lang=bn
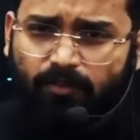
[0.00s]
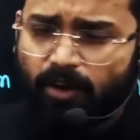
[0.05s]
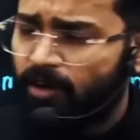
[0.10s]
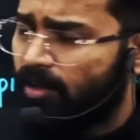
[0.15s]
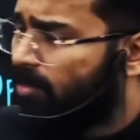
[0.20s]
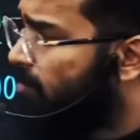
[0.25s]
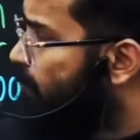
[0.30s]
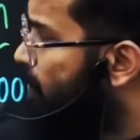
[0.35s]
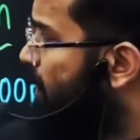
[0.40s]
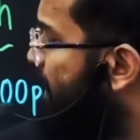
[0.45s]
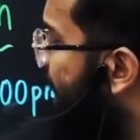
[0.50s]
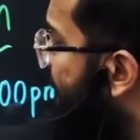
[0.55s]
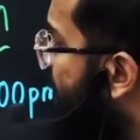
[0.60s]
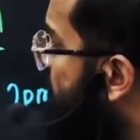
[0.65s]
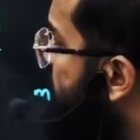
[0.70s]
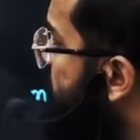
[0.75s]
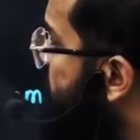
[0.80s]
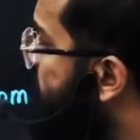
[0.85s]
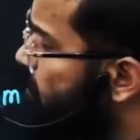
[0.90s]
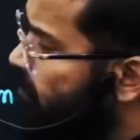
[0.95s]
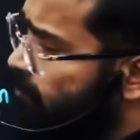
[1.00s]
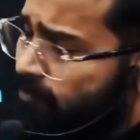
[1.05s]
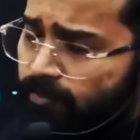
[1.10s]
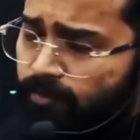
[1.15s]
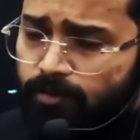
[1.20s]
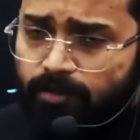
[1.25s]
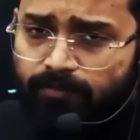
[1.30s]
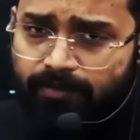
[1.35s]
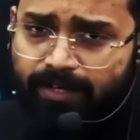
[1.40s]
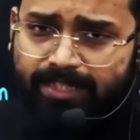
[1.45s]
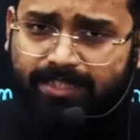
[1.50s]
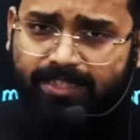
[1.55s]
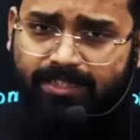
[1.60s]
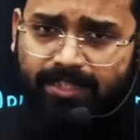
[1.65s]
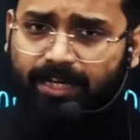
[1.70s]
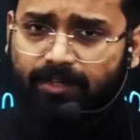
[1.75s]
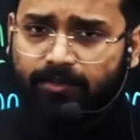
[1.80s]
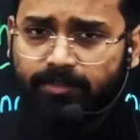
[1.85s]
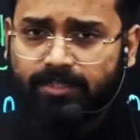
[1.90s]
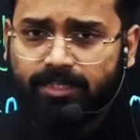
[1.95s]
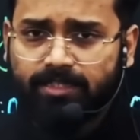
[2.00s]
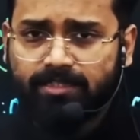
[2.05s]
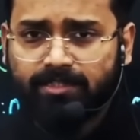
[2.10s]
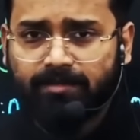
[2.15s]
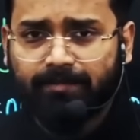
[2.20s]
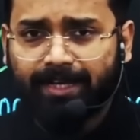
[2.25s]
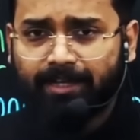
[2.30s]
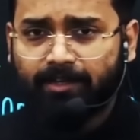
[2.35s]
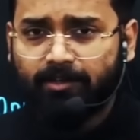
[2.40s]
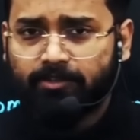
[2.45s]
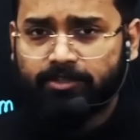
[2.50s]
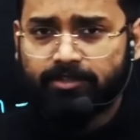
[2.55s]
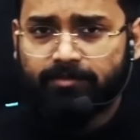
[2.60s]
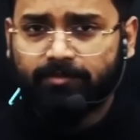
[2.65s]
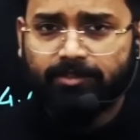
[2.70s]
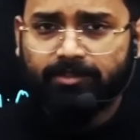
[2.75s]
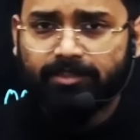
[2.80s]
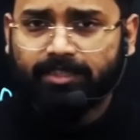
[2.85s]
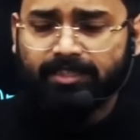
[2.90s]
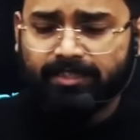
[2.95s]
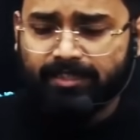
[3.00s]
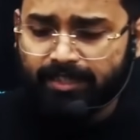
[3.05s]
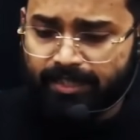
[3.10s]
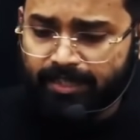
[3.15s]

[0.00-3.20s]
অল মানে অ্যাডমিশন ফুল ফ্লেজ স্টার্ট হয়ে যাচ্ছে বায়োলজির মধ্যে